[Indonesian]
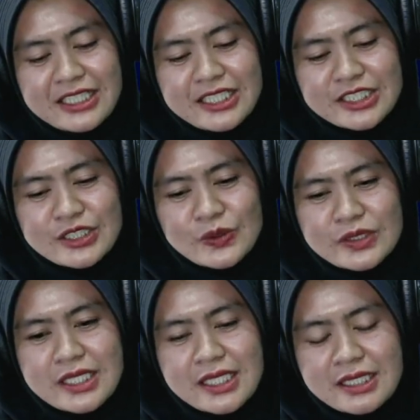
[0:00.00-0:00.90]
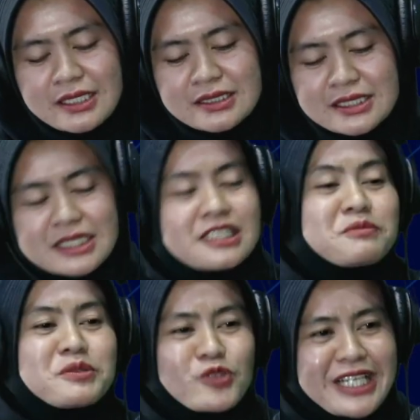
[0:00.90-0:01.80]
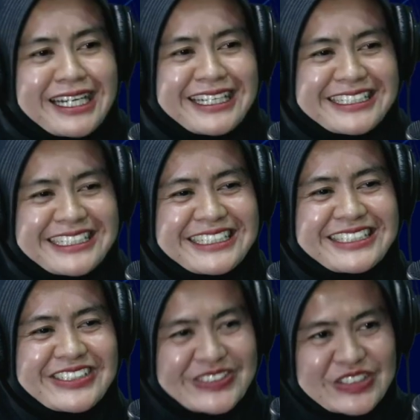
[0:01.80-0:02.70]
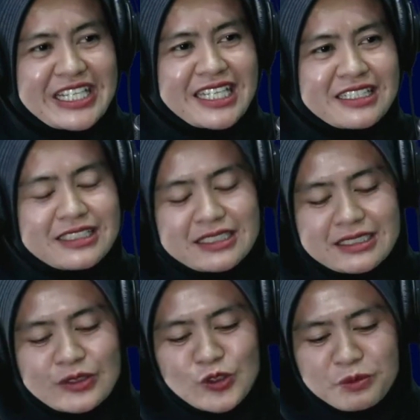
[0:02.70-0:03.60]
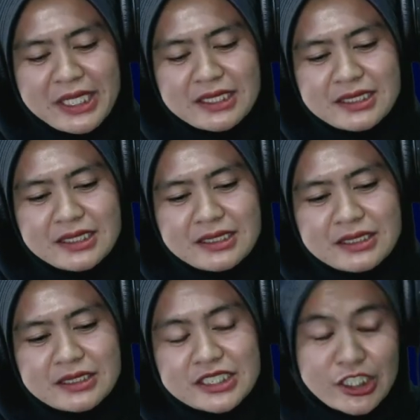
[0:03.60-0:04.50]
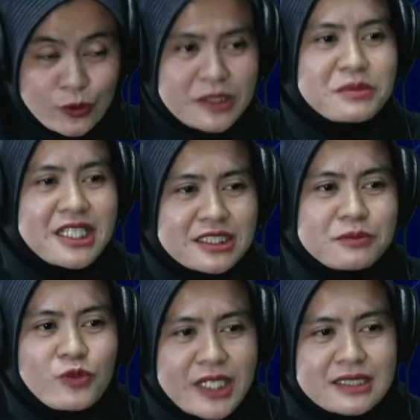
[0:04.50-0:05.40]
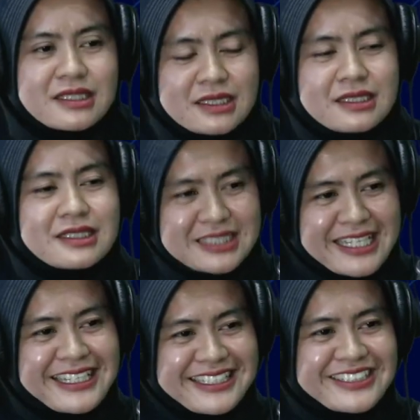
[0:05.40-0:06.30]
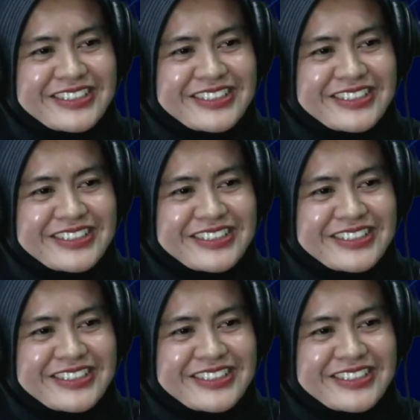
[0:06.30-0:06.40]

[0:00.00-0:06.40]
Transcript: tentunya serasa lebih muda lagi gitu. Hmm. Dan Unma ini sangat luar biasa buat uh, saya gitu.